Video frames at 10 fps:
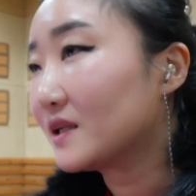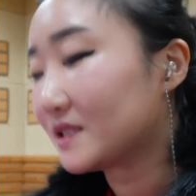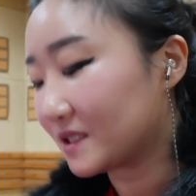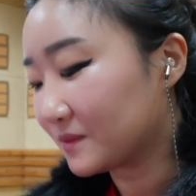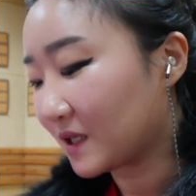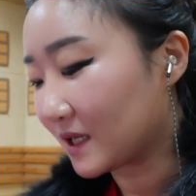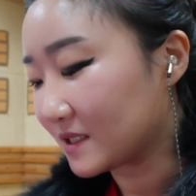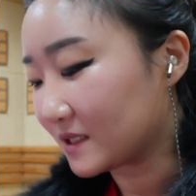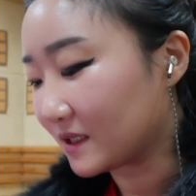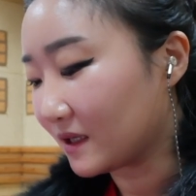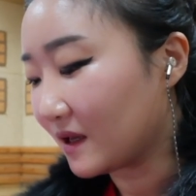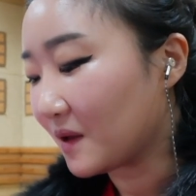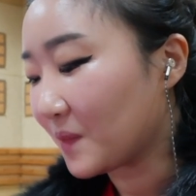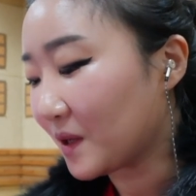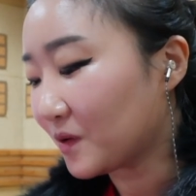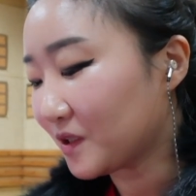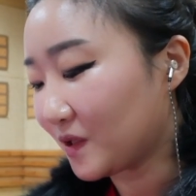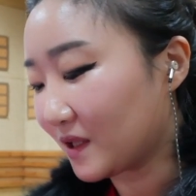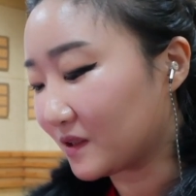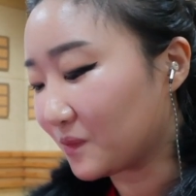지금까지
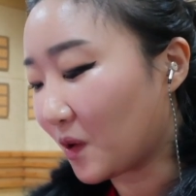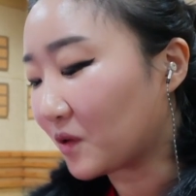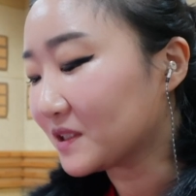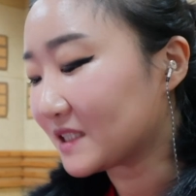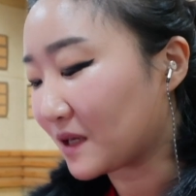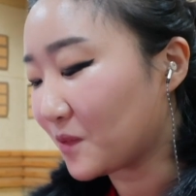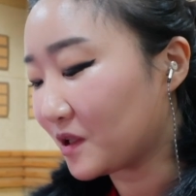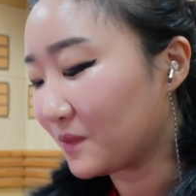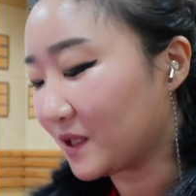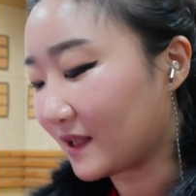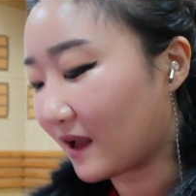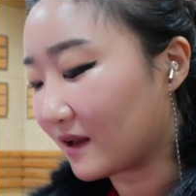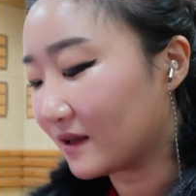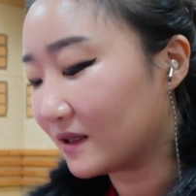패러디되는 명장면입니다.